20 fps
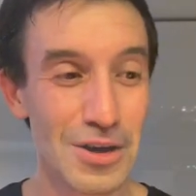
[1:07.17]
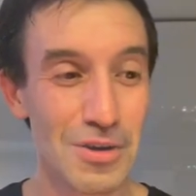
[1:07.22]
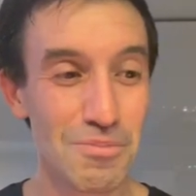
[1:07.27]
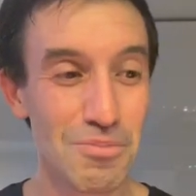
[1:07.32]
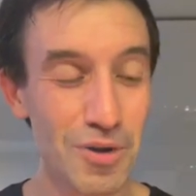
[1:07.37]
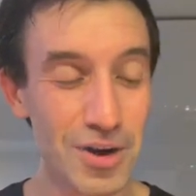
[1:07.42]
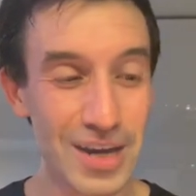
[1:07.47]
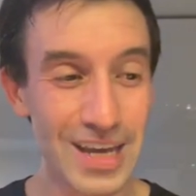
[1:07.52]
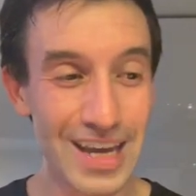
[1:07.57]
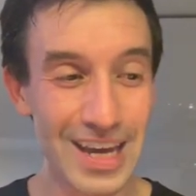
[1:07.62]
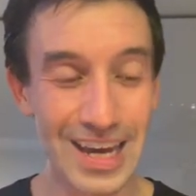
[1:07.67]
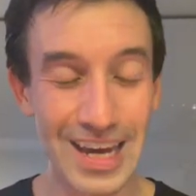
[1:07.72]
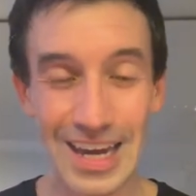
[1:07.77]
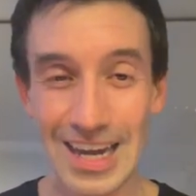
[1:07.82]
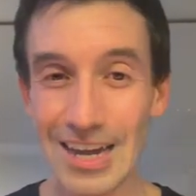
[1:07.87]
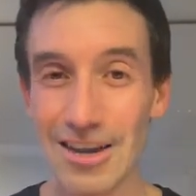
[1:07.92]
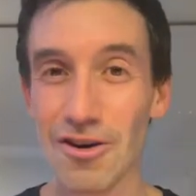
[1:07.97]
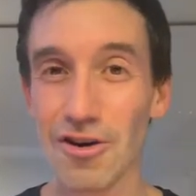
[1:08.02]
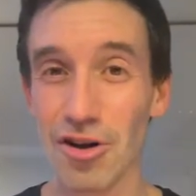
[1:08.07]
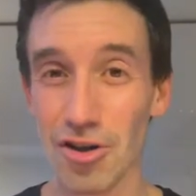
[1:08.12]

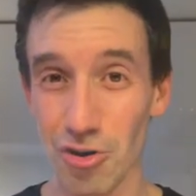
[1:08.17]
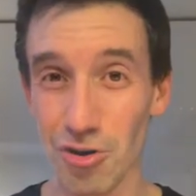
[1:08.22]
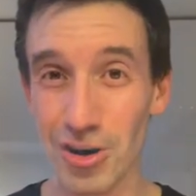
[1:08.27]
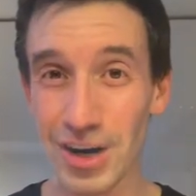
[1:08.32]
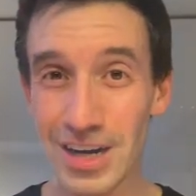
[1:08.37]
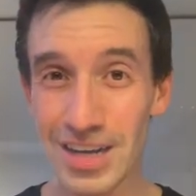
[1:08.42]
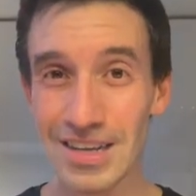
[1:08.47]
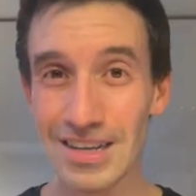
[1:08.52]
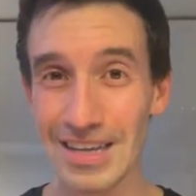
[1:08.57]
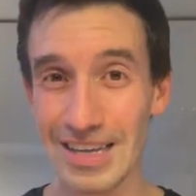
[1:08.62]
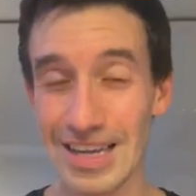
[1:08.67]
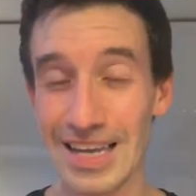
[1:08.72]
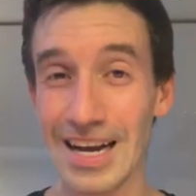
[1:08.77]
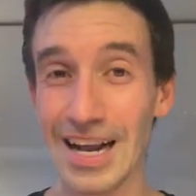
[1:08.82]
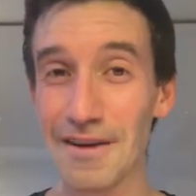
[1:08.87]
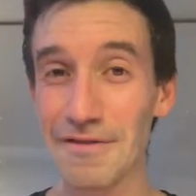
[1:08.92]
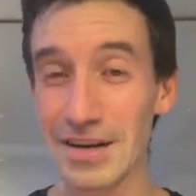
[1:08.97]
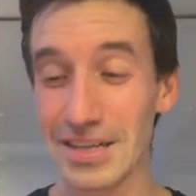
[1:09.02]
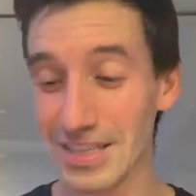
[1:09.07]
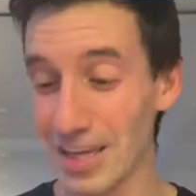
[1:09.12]
Porque correr
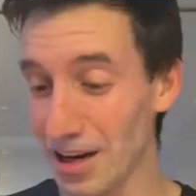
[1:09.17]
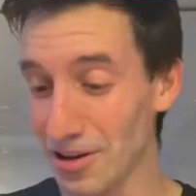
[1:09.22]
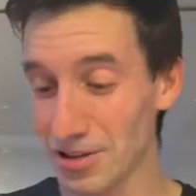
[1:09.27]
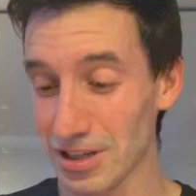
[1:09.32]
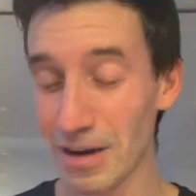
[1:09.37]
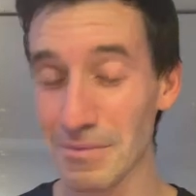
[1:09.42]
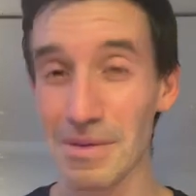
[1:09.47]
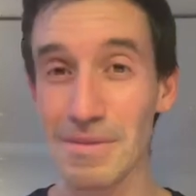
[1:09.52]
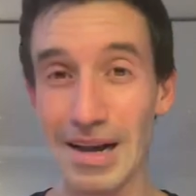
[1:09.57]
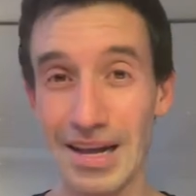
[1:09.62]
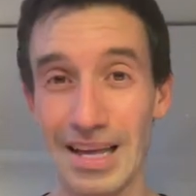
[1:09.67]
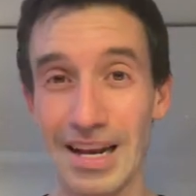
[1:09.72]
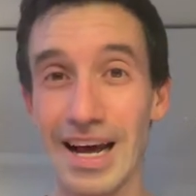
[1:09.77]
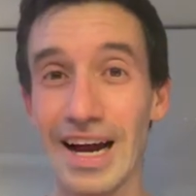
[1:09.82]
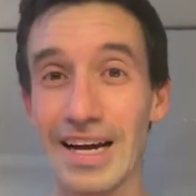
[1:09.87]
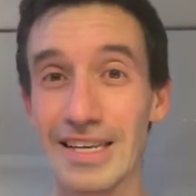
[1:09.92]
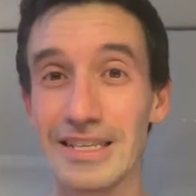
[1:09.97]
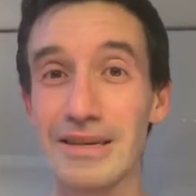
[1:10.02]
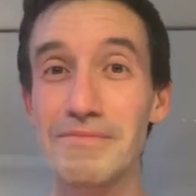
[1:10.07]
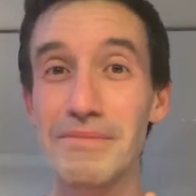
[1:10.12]
genera felicidad, no sé, a mí me la genera
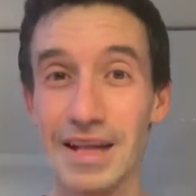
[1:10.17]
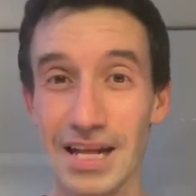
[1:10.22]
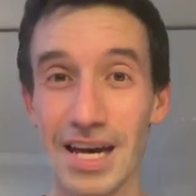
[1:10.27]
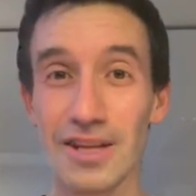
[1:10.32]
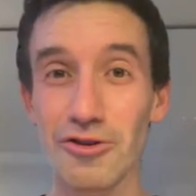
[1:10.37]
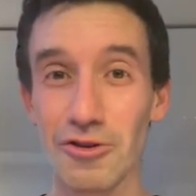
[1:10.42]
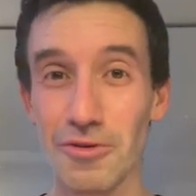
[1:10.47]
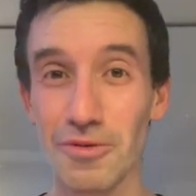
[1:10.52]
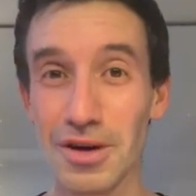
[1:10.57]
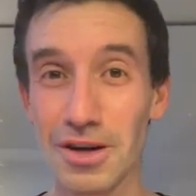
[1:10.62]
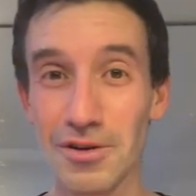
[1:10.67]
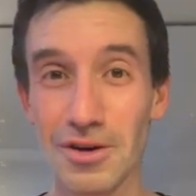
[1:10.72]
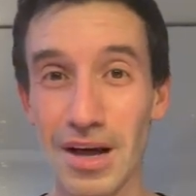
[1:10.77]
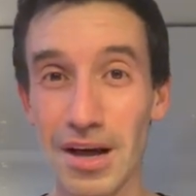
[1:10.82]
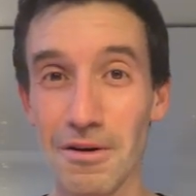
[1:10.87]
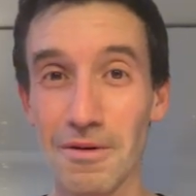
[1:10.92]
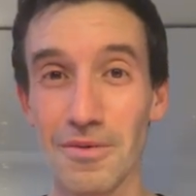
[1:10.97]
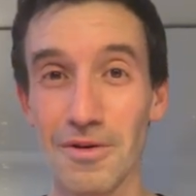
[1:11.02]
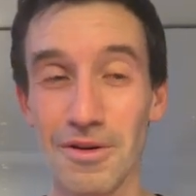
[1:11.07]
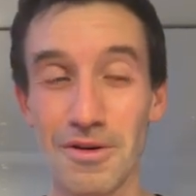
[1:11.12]
casi inmediato, como dije una
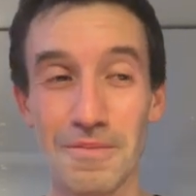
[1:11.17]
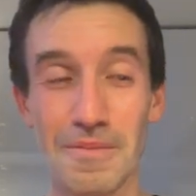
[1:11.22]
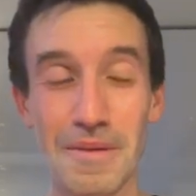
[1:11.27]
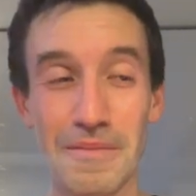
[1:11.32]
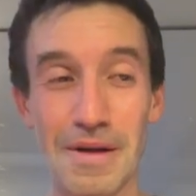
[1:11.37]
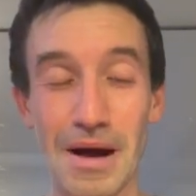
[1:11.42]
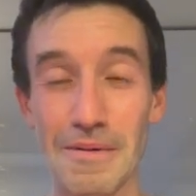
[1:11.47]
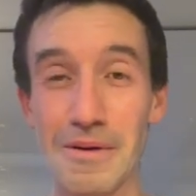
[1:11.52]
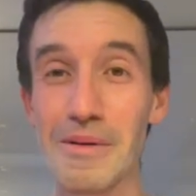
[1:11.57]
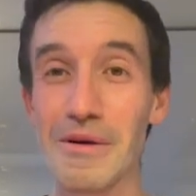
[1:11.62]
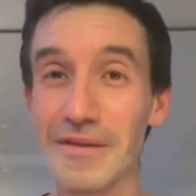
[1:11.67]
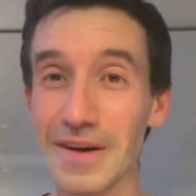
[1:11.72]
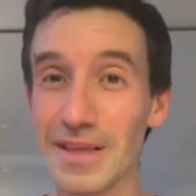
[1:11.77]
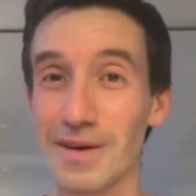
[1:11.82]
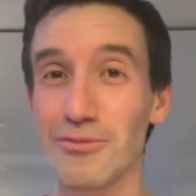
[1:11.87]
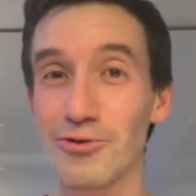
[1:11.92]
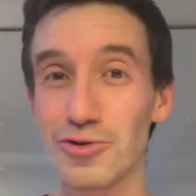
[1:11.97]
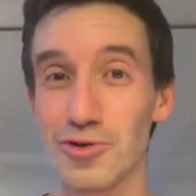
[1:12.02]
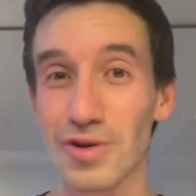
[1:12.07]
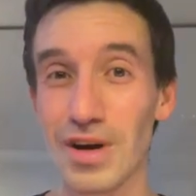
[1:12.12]
vez, como a mí me afecta
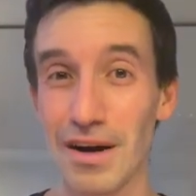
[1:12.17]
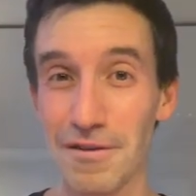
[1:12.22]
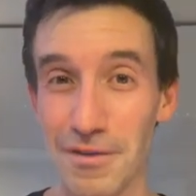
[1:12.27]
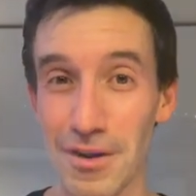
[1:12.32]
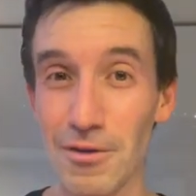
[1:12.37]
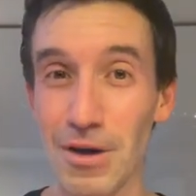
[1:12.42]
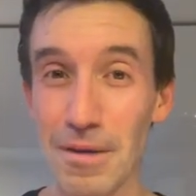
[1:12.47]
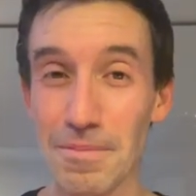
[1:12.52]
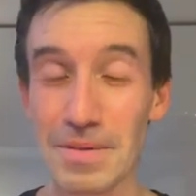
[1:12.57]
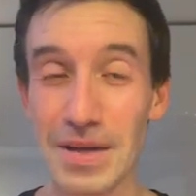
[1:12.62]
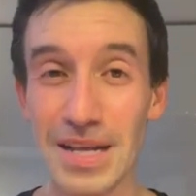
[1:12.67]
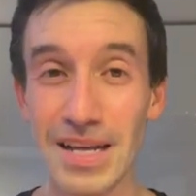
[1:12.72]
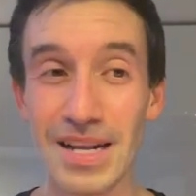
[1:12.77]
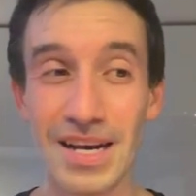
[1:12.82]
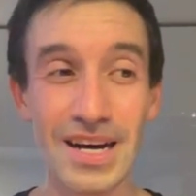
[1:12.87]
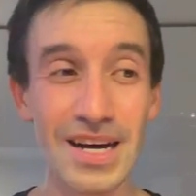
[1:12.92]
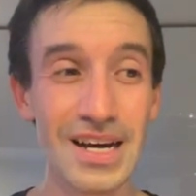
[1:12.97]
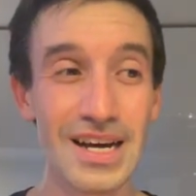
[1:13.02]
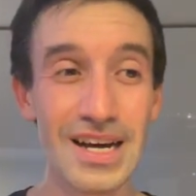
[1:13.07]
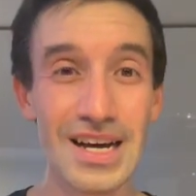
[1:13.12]
mucho un café, o una
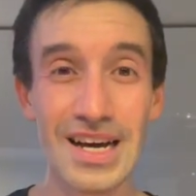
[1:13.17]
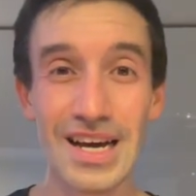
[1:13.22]
aspirina.